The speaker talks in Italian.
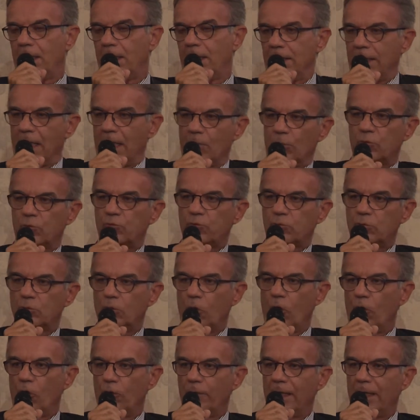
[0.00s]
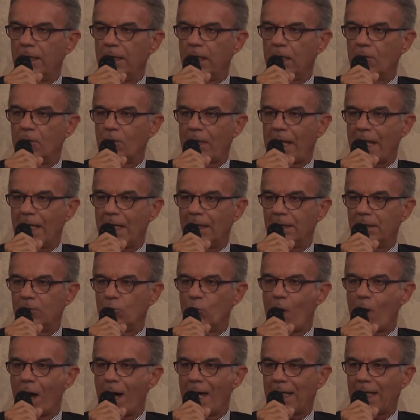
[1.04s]
andiamo su onde neurali
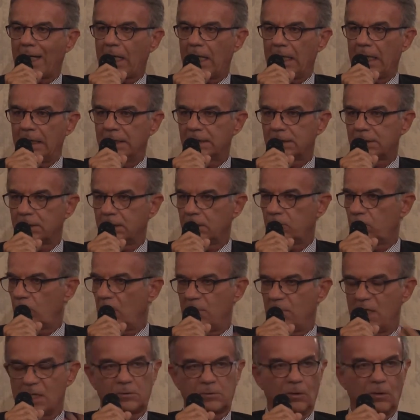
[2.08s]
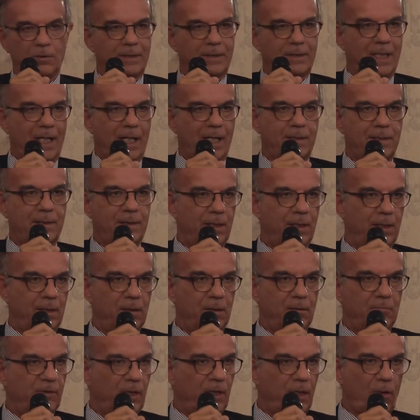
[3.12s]
wireless, cioè mi ascoltate e
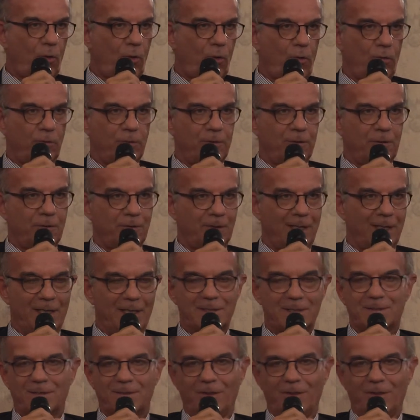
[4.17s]
io vi racconto delle